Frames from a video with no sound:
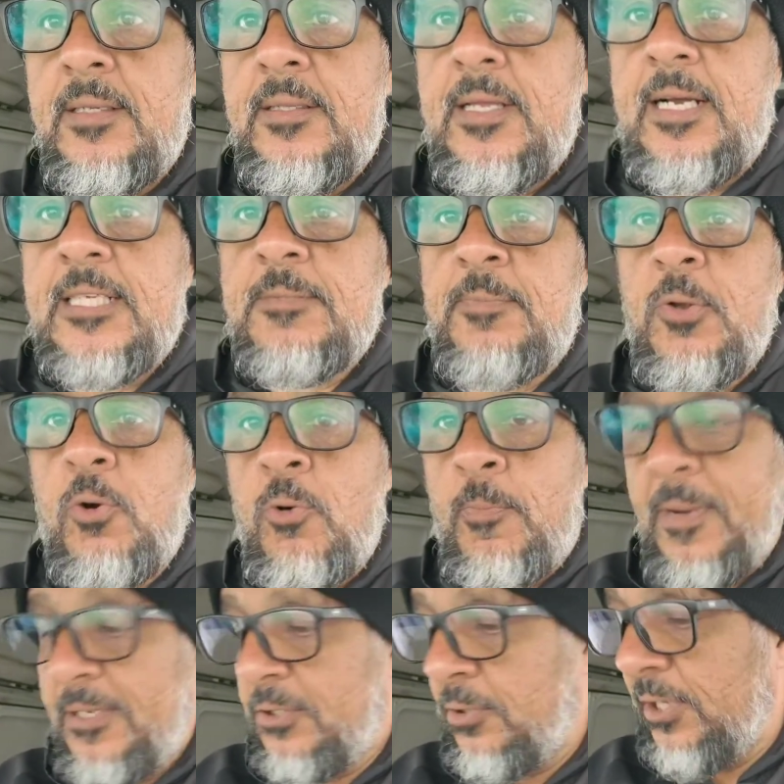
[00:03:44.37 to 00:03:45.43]
das
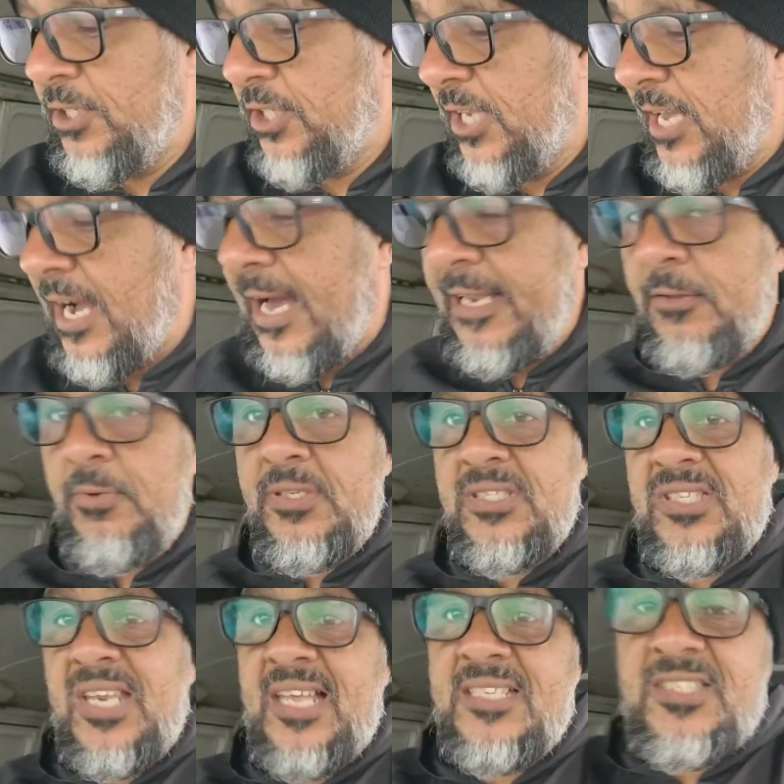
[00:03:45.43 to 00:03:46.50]
preocupações diárias, do
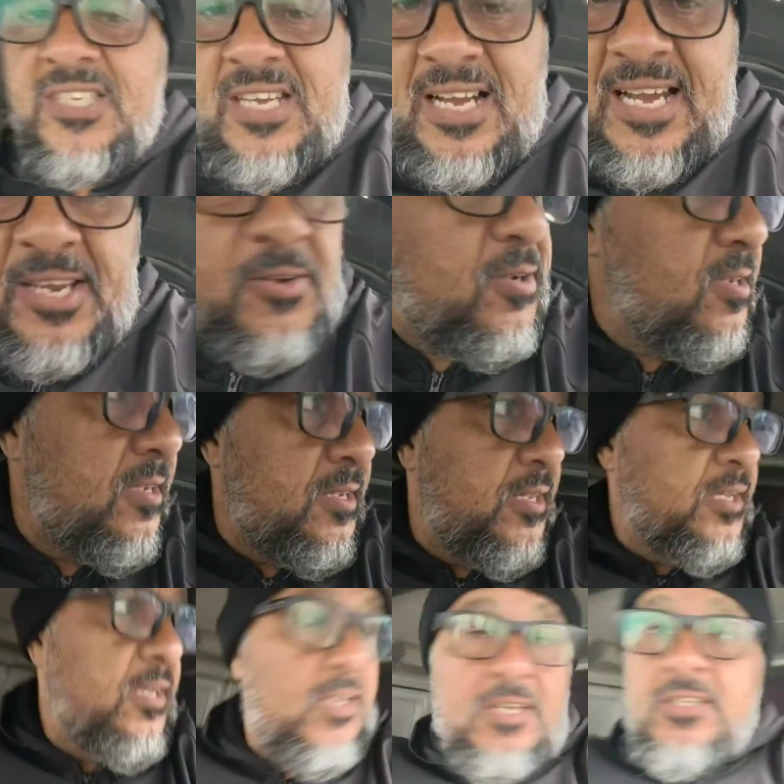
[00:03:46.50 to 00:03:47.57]
estresse diário.
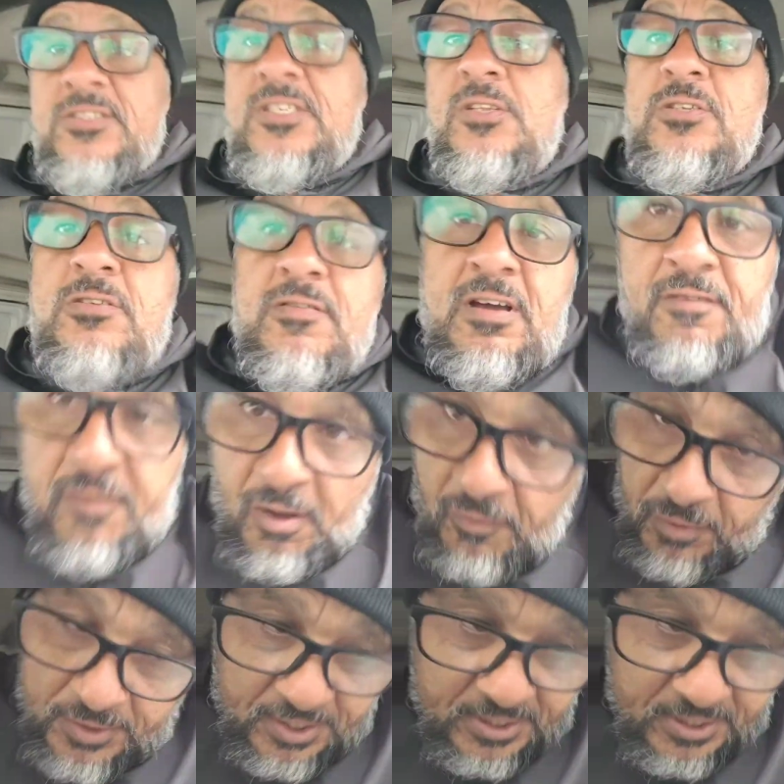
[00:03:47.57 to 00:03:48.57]
Se não tiver a válvula de